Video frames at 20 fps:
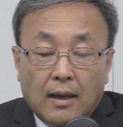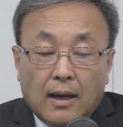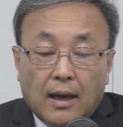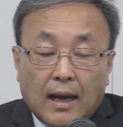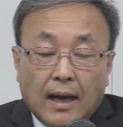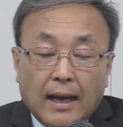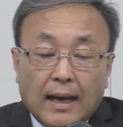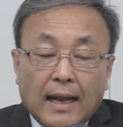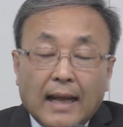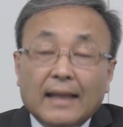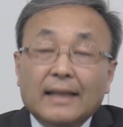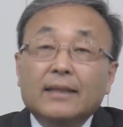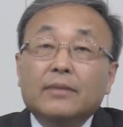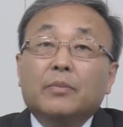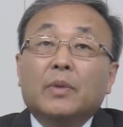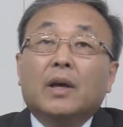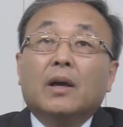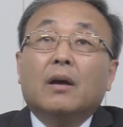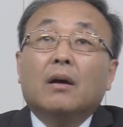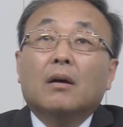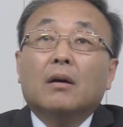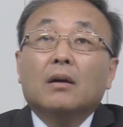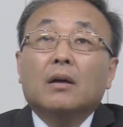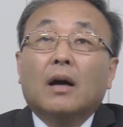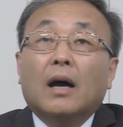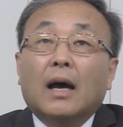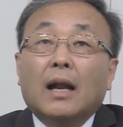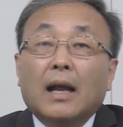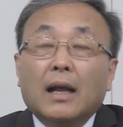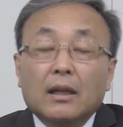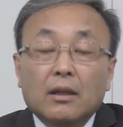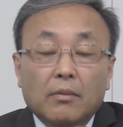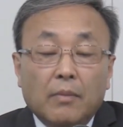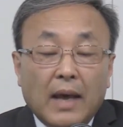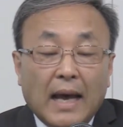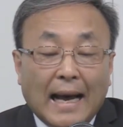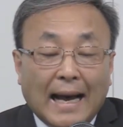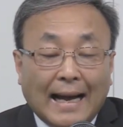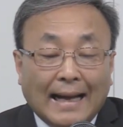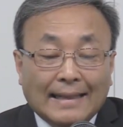하나님이에요.
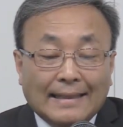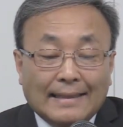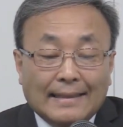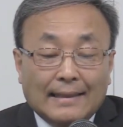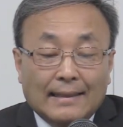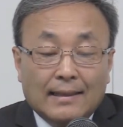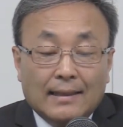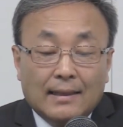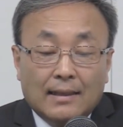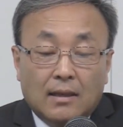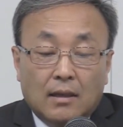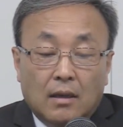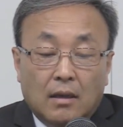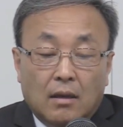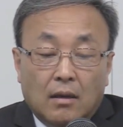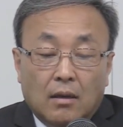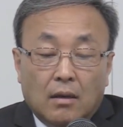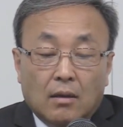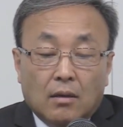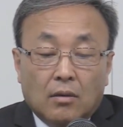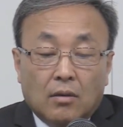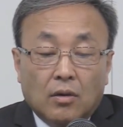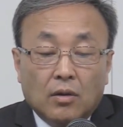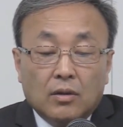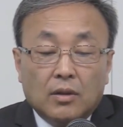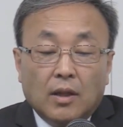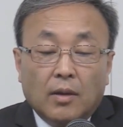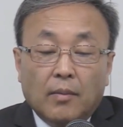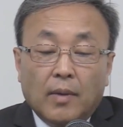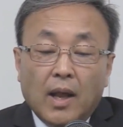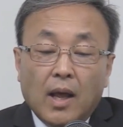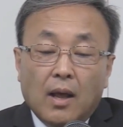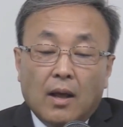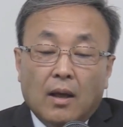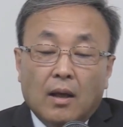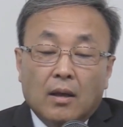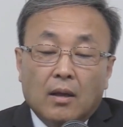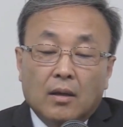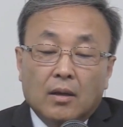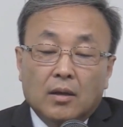하나님의 아들. 그렇기
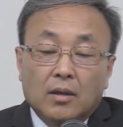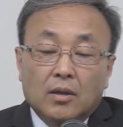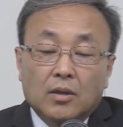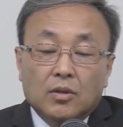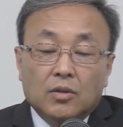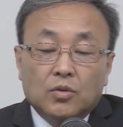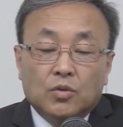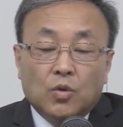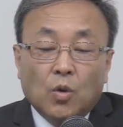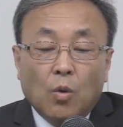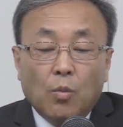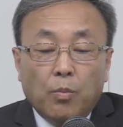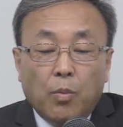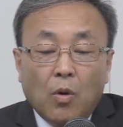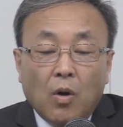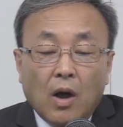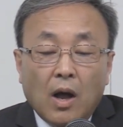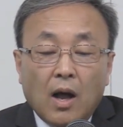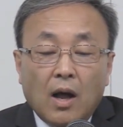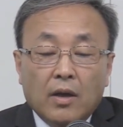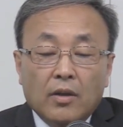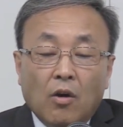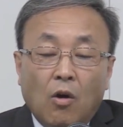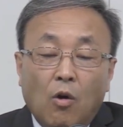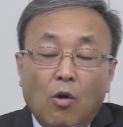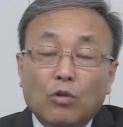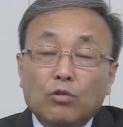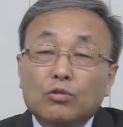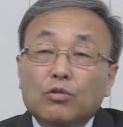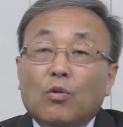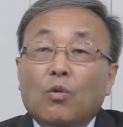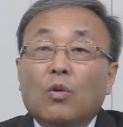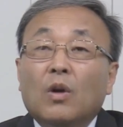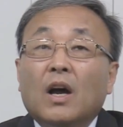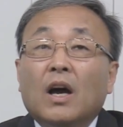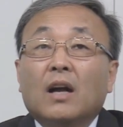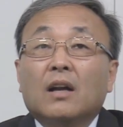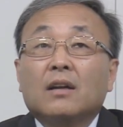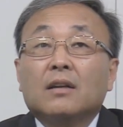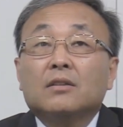때문에 족보가 영혼으로
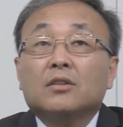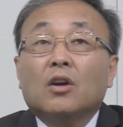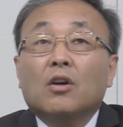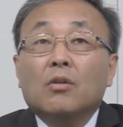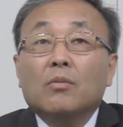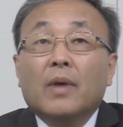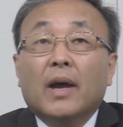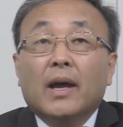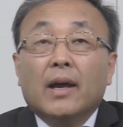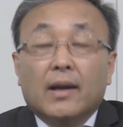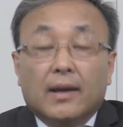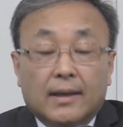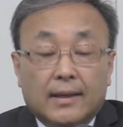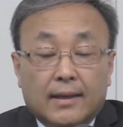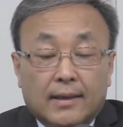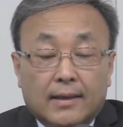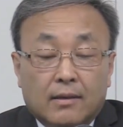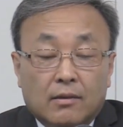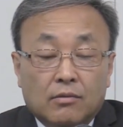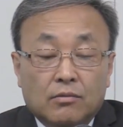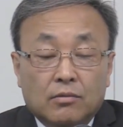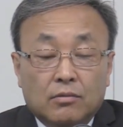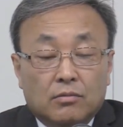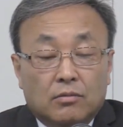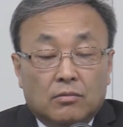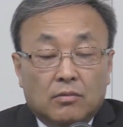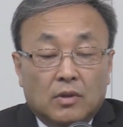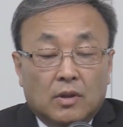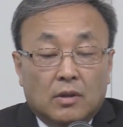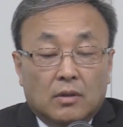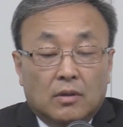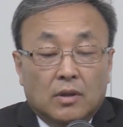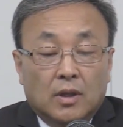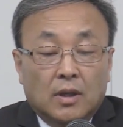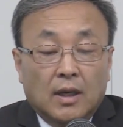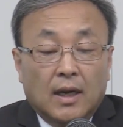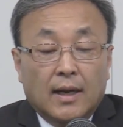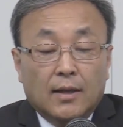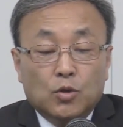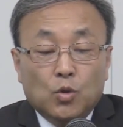올라가는 게 처음에. 그리고
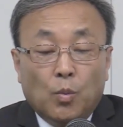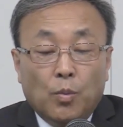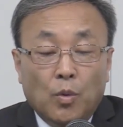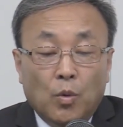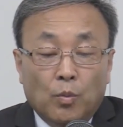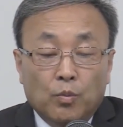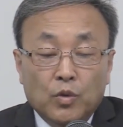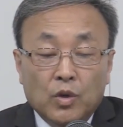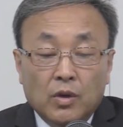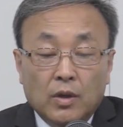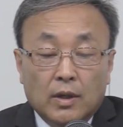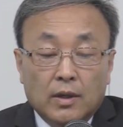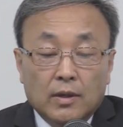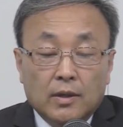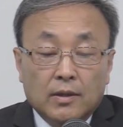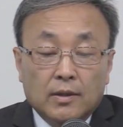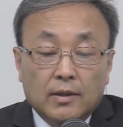인간의 족보는 없는 거예요.